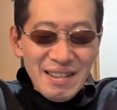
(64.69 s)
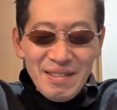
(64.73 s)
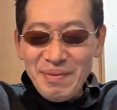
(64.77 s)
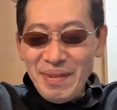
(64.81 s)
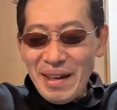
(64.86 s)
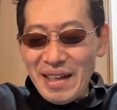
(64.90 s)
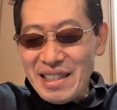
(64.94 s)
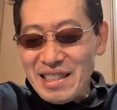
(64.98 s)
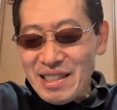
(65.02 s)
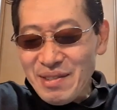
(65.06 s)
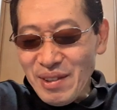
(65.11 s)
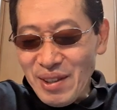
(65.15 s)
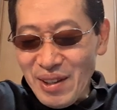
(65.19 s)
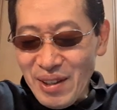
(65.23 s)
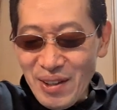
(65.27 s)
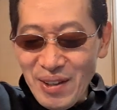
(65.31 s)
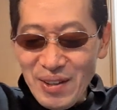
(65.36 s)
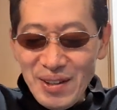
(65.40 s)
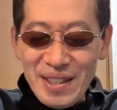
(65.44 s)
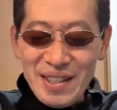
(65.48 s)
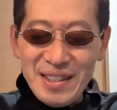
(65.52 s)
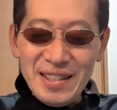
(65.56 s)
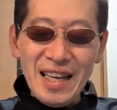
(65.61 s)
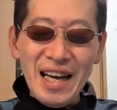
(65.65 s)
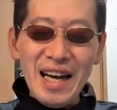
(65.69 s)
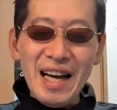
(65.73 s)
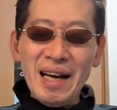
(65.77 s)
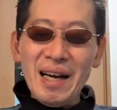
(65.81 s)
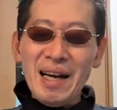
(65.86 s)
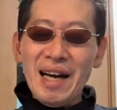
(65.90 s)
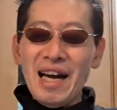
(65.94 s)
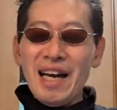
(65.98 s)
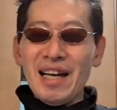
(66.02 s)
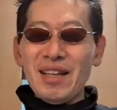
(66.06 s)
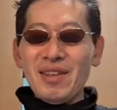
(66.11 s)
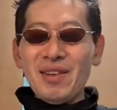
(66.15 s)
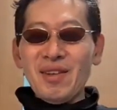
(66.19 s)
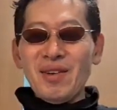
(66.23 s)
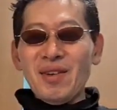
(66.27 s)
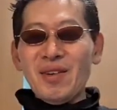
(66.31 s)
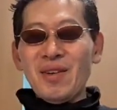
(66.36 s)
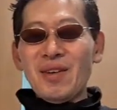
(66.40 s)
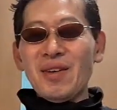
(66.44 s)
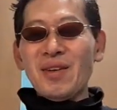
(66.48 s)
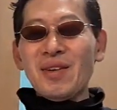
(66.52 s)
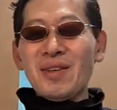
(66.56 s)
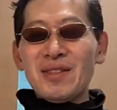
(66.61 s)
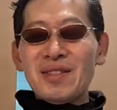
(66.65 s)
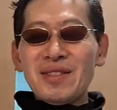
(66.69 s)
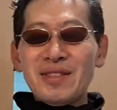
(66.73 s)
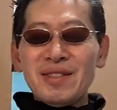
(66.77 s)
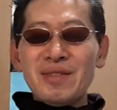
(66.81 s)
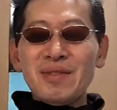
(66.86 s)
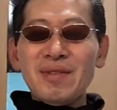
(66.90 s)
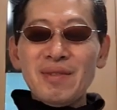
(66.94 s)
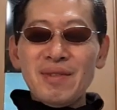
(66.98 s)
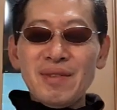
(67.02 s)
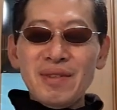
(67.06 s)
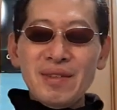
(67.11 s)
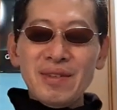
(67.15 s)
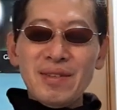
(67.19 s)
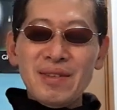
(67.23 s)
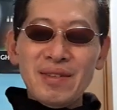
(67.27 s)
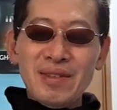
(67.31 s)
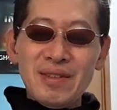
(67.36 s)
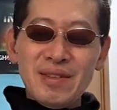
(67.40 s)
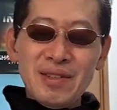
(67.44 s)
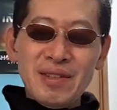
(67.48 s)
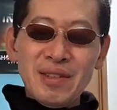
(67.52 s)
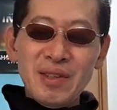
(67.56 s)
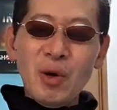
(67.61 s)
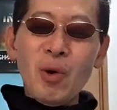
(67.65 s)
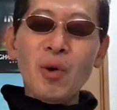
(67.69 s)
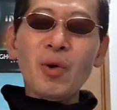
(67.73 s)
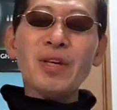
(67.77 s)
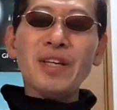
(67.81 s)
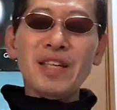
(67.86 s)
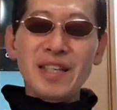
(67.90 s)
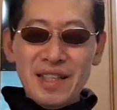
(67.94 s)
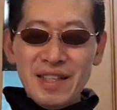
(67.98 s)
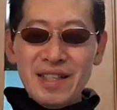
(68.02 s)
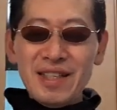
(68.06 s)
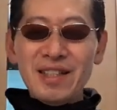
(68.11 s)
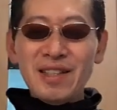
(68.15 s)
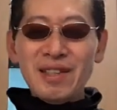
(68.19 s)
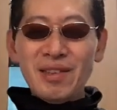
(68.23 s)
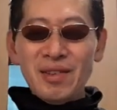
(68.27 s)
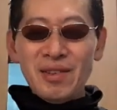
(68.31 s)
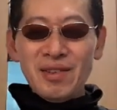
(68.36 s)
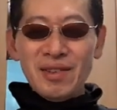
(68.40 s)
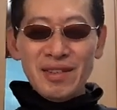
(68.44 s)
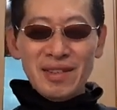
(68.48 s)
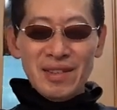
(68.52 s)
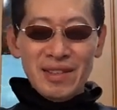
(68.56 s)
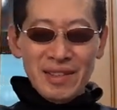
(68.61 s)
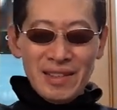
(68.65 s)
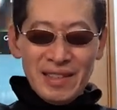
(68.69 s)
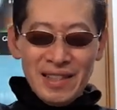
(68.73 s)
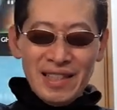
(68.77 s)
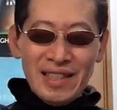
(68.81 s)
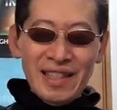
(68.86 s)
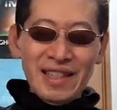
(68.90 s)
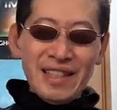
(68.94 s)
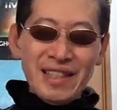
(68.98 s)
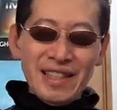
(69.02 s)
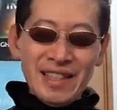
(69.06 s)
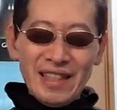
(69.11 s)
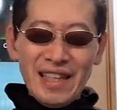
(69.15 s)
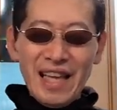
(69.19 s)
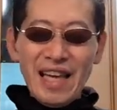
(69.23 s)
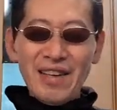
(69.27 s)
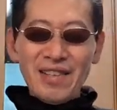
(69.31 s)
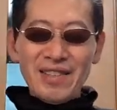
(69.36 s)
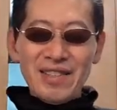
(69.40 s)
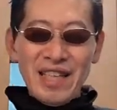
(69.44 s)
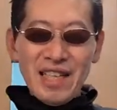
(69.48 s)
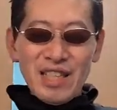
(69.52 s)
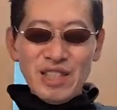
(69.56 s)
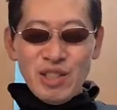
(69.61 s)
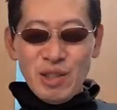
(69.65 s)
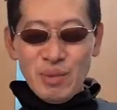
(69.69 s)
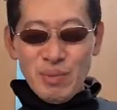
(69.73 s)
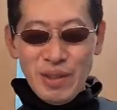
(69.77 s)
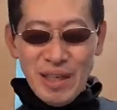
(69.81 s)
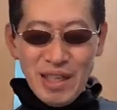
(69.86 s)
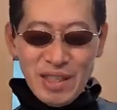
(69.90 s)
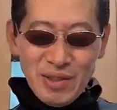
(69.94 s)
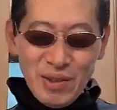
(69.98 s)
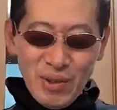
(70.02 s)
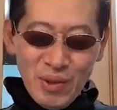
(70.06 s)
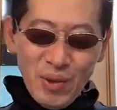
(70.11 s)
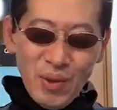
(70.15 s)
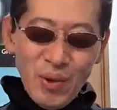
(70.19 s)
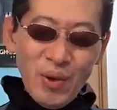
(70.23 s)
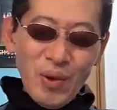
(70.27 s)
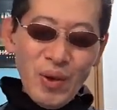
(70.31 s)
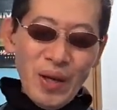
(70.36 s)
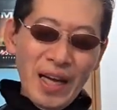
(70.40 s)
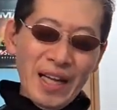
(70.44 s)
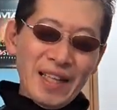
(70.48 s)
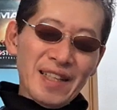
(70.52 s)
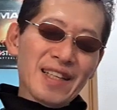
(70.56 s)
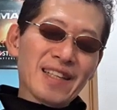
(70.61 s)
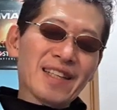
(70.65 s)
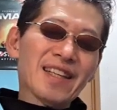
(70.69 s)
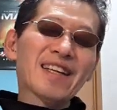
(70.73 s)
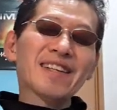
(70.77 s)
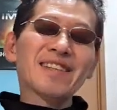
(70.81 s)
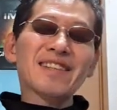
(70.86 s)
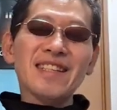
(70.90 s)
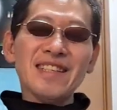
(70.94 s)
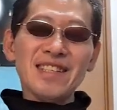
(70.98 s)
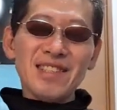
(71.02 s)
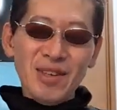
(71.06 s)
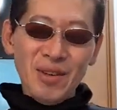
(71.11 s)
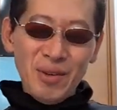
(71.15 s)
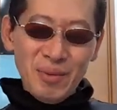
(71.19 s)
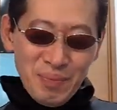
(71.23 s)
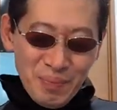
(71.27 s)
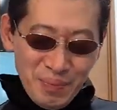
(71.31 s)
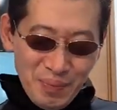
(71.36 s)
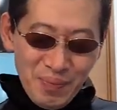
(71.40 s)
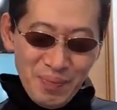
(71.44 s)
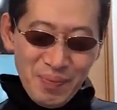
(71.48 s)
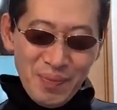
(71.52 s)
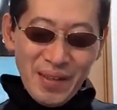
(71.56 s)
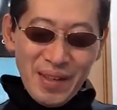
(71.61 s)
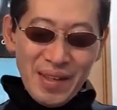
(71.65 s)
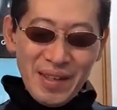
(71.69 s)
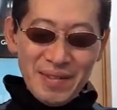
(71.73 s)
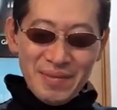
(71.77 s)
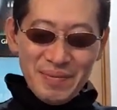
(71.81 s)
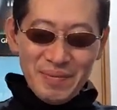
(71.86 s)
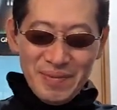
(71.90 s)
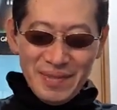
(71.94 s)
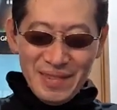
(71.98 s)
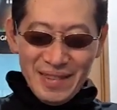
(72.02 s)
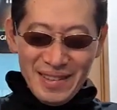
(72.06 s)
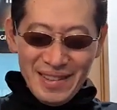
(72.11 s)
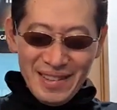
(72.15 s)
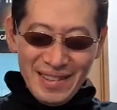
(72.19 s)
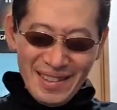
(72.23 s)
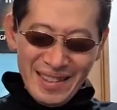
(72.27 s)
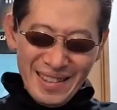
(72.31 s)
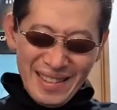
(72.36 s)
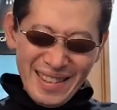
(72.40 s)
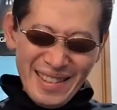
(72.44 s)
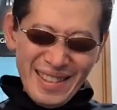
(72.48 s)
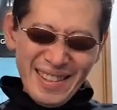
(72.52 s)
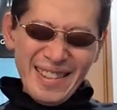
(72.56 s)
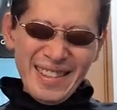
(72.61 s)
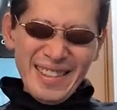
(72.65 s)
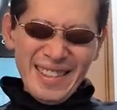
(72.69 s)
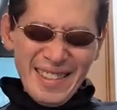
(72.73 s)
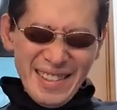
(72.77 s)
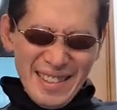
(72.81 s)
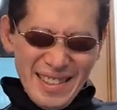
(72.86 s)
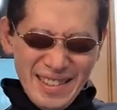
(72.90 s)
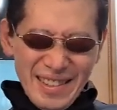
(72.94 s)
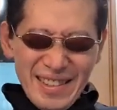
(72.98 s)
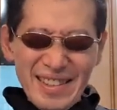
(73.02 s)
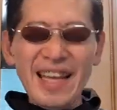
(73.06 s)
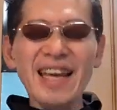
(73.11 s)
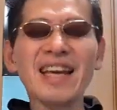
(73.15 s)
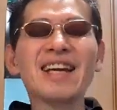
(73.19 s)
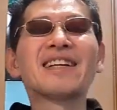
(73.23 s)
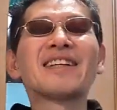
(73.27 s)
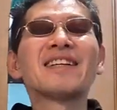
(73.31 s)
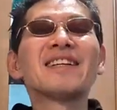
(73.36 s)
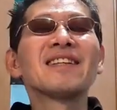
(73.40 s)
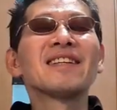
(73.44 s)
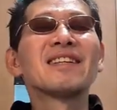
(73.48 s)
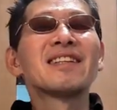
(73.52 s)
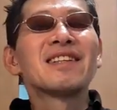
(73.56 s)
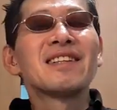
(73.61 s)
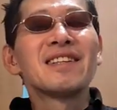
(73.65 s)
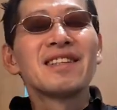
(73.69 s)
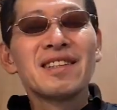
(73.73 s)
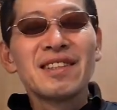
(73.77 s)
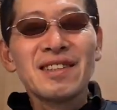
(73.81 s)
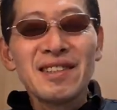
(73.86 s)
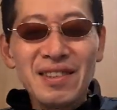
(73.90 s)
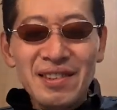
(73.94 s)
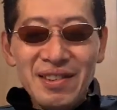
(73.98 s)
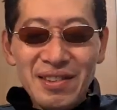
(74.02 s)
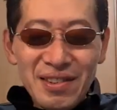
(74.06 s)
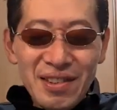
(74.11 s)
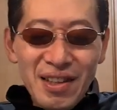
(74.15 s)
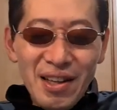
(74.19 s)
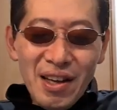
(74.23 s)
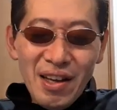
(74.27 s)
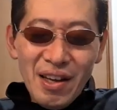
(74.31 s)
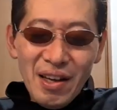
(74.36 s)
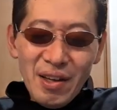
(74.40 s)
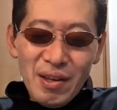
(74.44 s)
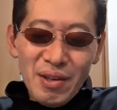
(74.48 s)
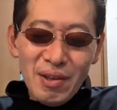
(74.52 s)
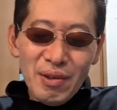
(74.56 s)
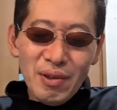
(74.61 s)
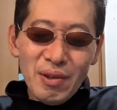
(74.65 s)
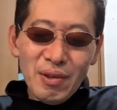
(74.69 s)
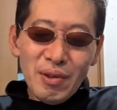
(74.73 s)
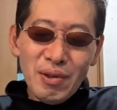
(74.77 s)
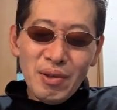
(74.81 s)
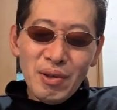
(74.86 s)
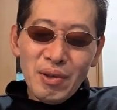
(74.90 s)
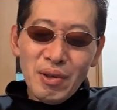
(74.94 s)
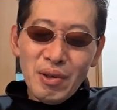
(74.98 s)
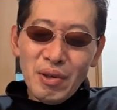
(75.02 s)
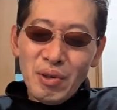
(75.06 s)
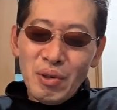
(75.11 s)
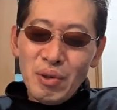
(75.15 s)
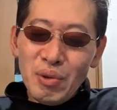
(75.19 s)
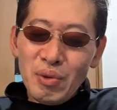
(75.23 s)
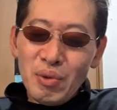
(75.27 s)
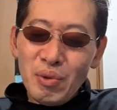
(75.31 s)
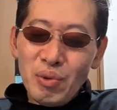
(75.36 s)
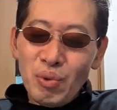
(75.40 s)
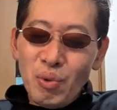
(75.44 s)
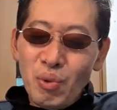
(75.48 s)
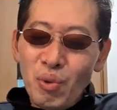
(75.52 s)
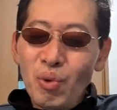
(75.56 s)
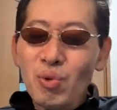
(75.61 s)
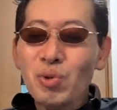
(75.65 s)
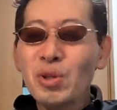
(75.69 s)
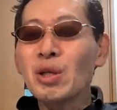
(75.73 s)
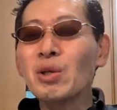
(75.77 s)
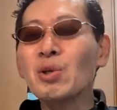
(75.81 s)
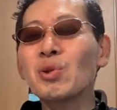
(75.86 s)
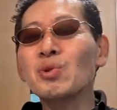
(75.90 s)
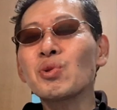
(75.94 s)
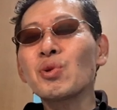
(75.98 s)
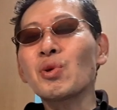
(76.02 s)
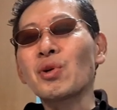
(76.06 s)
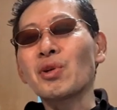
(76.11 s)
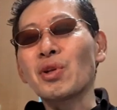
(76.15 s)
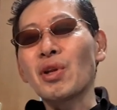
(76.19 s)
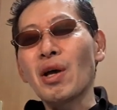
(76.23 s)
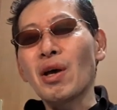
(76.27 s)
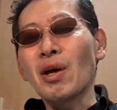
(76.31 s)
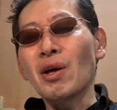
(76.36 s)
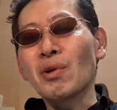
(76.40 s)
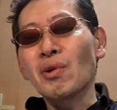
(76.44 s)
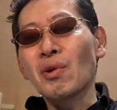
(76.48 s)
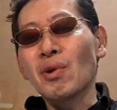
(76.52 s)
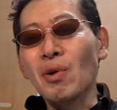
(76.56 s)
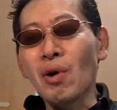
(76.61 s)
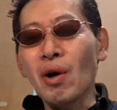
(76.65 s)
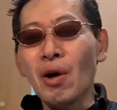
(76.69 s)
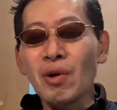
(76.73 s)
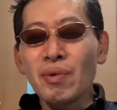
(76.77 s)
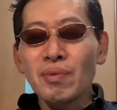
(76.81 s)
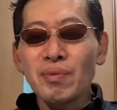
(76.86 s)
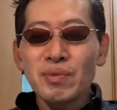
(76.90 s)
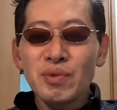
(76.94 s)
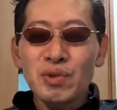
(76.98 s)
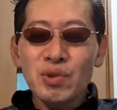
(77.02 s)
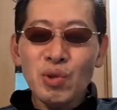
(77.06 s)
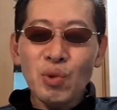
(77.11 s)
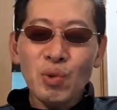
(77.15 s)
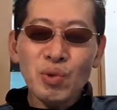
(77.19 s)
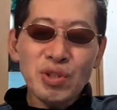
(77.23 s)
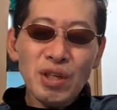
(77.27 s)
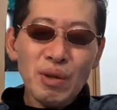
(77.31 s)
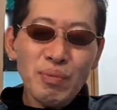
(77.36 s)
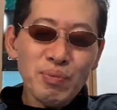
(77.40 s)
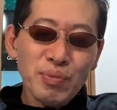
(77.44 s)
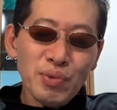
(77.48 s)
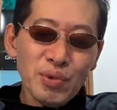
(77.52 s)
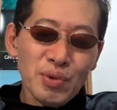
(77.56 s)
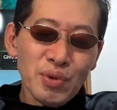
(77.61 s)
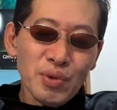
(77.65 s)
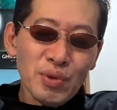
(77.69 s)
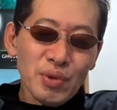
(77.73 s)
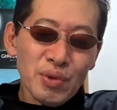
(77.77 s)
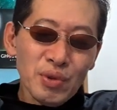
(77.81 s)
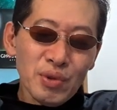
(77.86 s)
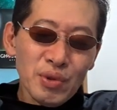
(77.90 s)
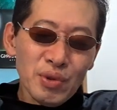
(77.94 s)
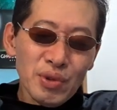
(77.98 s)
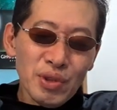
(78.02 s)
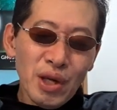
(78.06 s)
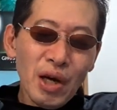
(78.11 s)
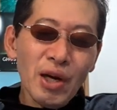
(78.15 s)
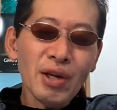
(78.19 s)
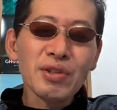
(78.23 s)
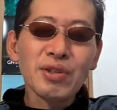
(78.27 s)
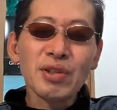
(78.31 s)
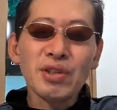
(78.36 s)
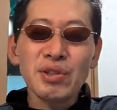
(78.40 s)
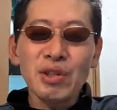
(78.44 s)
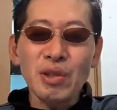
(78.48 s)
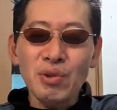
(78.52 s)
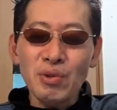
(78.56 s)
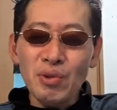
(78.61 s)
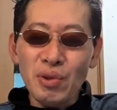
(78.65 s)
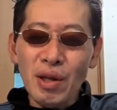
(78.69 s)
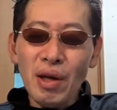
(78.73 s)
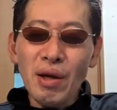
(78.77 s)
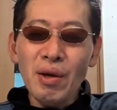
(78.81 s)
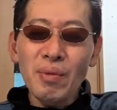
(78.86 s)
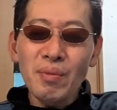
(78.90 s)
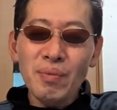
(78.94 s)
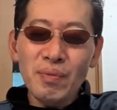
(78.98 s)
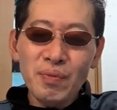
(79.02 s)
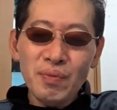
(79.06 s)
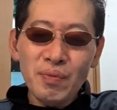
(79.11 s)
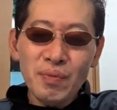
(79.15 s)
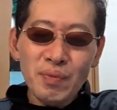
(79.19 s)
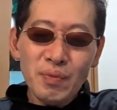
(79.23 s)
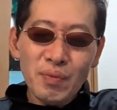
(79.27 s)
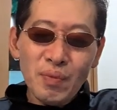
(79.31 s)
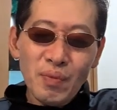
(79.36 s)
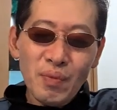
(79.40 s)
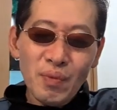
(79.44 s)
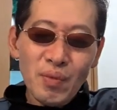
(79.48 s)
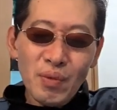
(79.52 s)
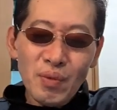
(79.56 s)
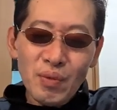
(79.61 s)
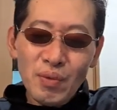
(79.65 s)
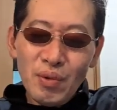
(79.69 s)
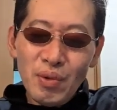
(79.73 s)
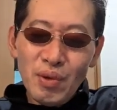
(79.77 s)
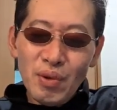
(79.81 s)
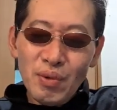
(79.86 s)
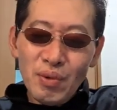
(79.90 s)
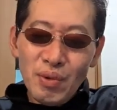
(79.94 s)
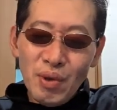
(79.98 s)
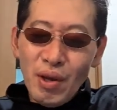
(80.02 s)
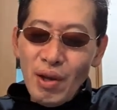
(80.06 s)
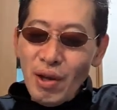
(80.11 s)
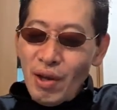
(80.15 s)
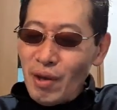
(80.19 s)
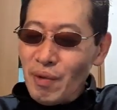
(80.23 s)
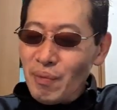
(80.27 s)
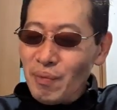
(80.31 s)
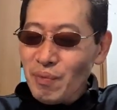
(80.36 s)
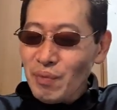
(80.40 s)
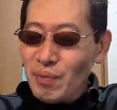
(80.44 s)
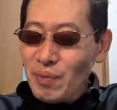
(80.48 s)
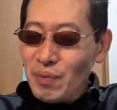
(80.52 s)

まあ、いつものようにさ、あの、胸筋、鍛えるチェストプレスをこうやってたんですよ。ぐーとかね。で、えー、っと、女の人がね、なんか、チョコザップに入ってきたのね。で、